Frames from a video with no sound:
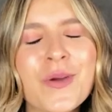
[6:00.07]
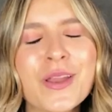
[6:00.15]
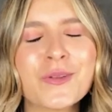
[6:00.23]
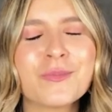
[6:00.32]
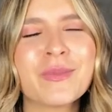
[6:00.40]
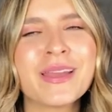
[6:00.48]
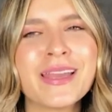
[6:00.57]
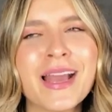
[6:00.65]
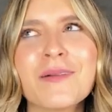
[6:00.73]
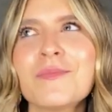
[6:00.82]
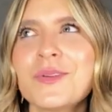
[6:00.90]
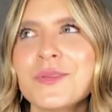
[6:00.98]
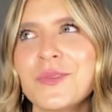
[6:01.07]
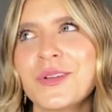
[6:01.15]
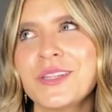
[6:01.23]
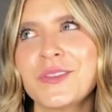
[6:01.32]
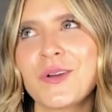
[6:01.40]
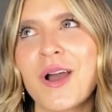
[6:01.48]
bueno, veía muy
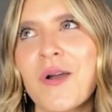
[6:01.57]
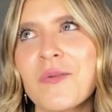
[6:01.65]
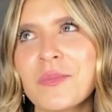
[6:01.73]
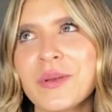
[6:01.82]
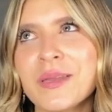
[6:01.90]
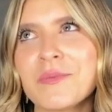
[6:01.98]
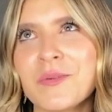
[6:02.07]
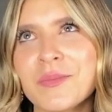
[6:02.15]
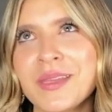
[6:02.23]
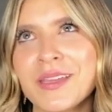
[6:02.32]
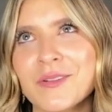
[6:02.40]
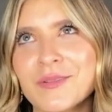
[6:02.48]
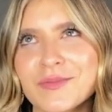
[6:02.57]
bonito a un primo mío.